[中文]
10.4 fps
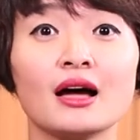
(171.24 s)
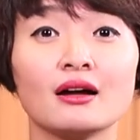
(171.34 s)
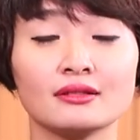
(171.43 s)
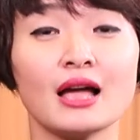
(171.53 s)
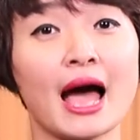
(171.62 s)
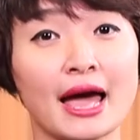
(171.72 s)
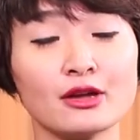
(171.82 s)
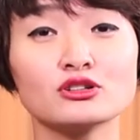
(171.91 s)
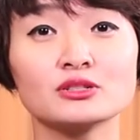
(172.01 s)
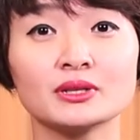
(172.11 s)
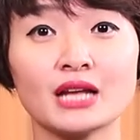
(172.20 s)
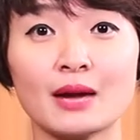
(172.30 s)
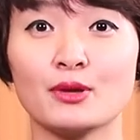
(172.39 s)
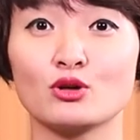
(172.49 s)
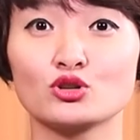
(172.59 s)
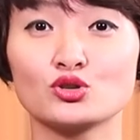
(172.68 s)
啊，那还有什么呢？
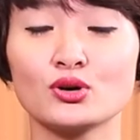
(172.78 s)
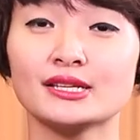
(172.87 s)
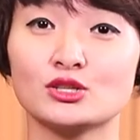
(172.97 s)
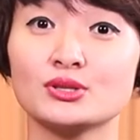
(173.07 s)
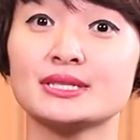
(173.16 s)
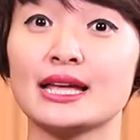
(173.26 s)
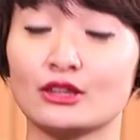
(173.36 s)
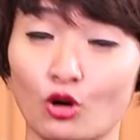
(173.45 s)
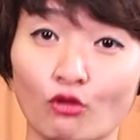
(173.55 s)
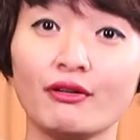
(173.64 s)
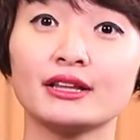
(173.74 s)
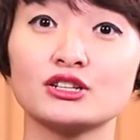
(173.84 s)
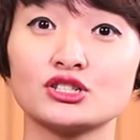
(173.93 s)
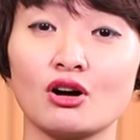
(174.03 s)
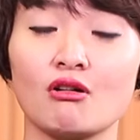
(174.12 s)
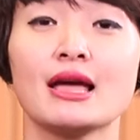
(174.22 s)
比如说你去剪头发的
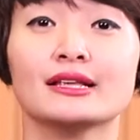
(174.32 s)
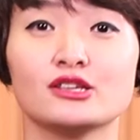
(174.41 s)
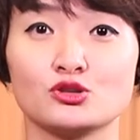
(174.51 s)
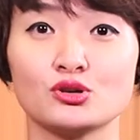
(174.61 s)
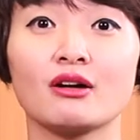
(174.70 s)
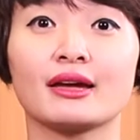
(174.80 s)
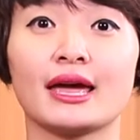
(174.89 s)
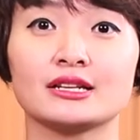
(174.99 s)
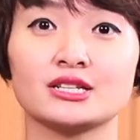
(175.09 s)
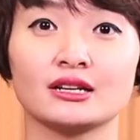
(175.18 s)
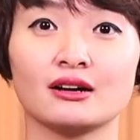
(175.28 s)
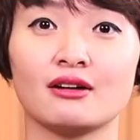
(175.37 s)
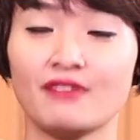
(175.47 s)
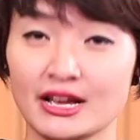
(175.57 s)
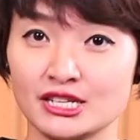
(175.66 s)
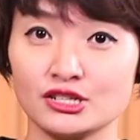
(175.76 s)
时候，你需要给这个
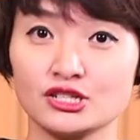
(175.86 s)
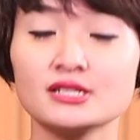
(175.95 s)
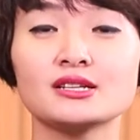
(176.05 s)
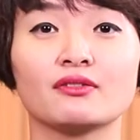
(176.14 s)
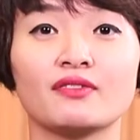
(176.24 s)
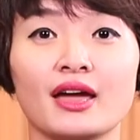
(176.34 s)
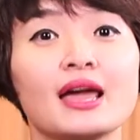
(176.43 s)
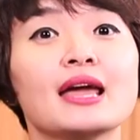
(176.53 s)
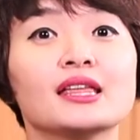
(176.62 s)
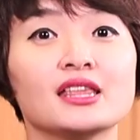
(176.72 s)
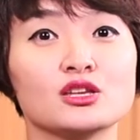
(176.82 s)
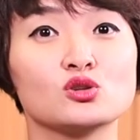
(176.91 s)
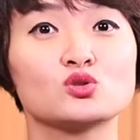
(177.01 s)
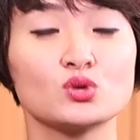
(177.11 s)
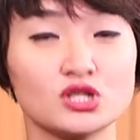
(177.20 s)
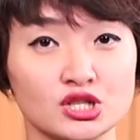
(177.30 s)
发型师小费。你去
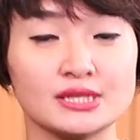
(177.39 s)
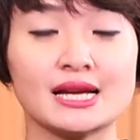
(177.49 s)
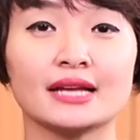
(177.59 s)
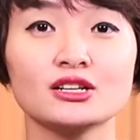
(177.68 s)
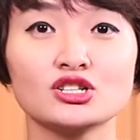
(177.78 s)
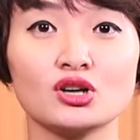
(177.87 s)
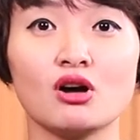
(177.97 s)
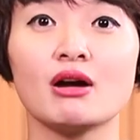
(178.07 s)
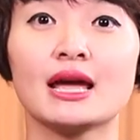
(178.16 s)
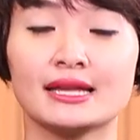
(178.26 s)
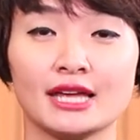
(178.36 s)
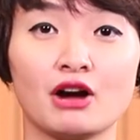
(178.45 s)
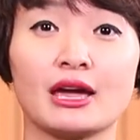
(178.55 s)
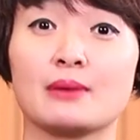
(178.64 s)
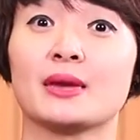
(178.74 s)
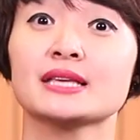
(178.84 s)
做指甲的时候，你要
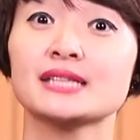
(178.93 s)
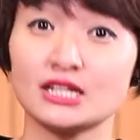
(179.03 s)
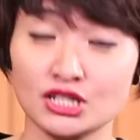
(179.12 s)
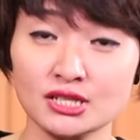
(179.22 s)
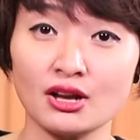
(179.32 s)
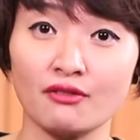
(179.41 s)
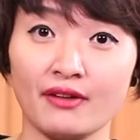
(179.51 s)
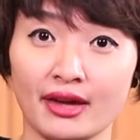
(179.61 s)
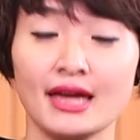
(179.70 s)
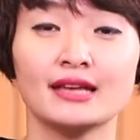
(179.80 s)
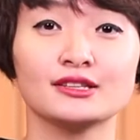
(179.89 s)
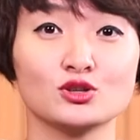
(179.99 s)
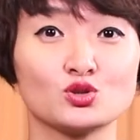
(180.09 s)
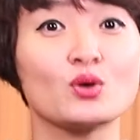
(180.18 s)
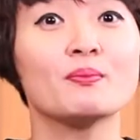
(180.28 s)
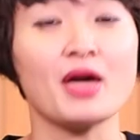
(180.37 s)
给美甲师小费；你去
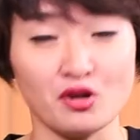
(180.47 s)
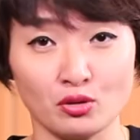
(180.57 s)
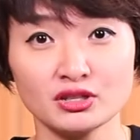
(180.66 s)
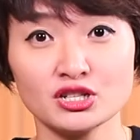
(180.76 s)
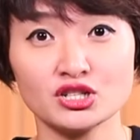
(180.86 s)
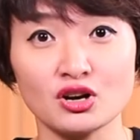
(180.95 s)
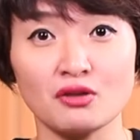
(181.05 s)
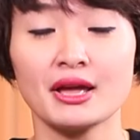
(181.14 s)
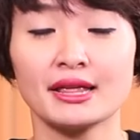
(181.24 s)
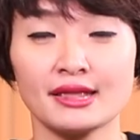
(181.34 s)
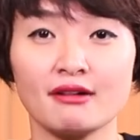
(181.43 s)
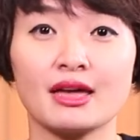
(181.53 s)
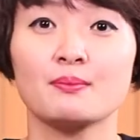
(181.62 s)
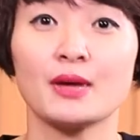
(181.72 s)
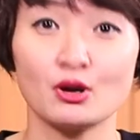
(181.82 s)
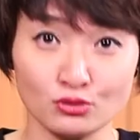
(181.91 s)
做美容的时候，你要给
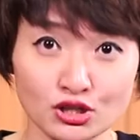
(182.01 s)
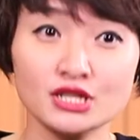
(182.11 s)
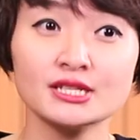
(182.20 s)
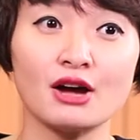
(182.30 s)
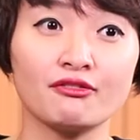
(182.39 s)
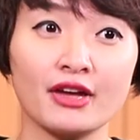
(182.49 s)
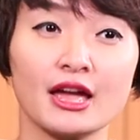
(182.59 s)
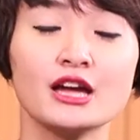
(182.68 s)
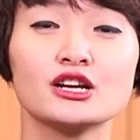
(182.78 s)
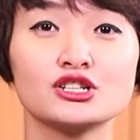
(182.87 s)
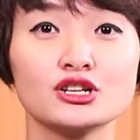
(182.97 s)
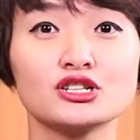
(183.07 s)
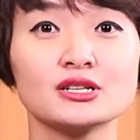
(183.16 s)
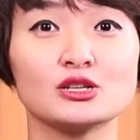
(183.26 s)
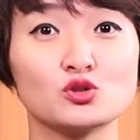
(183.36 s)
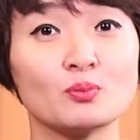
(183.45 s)
美容师小费；甚
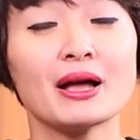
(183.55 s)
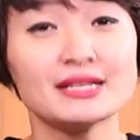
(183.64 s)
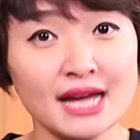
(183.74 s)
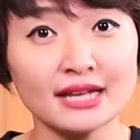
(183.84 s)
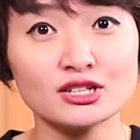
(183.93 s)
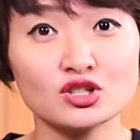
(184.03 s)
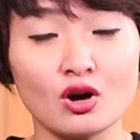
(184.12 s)
至你去搬家的时